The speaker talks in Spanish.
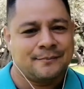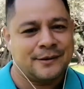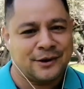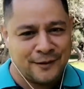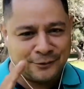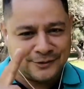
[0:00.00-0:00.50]

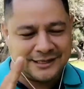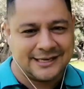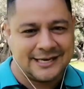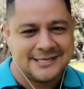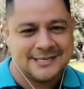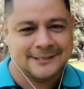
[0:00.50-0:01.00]
Pero había un
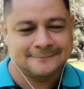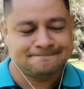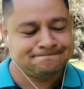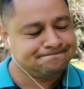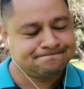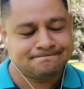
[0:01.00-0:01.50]
detalle,
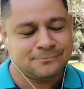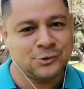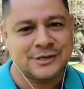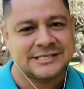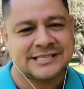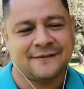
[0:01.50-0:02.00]

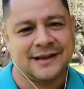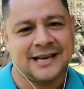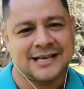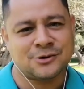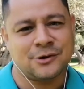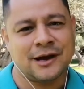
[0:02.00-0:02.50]
no estaba en
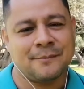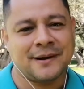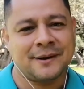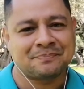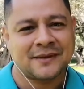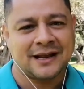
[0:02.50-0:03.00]
la
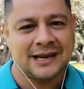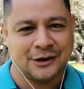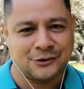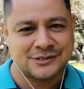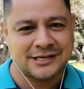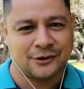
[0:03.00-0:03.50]
solapa la
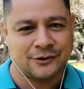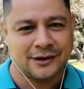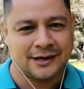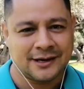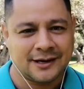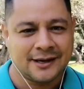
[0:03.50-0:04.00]
rosa
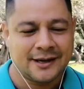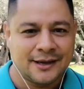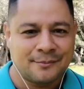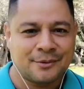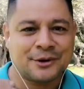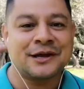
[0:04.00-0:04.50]
roja,
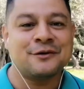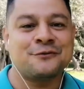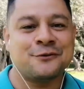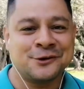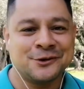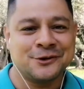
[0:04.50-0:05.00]
pero en el
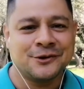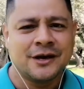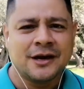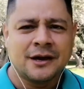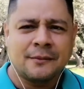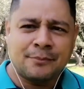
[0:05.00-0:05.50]
fondo
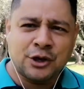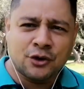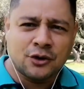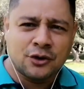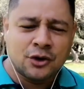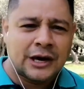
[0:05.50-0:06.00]

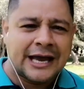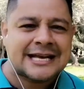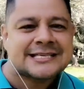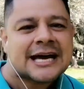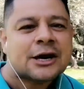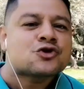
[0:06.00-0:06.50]
vio
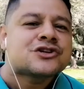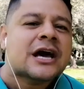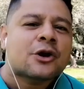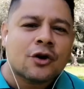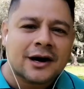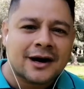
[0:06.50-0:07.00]
esa
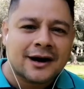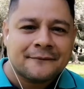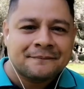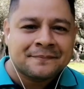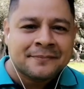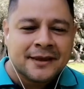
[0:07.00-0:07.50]
rosa roja.
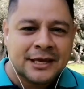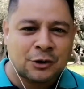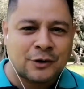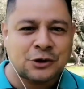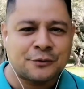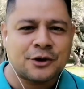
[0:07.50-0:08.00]
Y
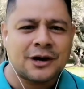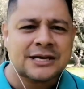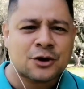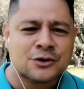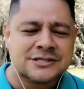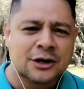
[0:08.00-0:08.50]
cuando vio la
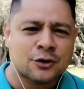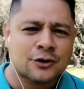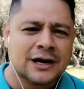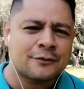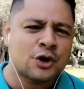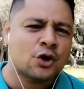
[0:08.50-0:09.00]
rosa
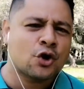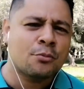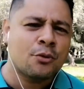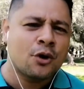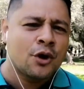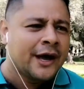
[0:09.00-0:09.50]
roja vio
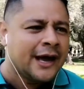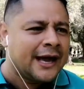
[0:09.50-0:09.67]
cómo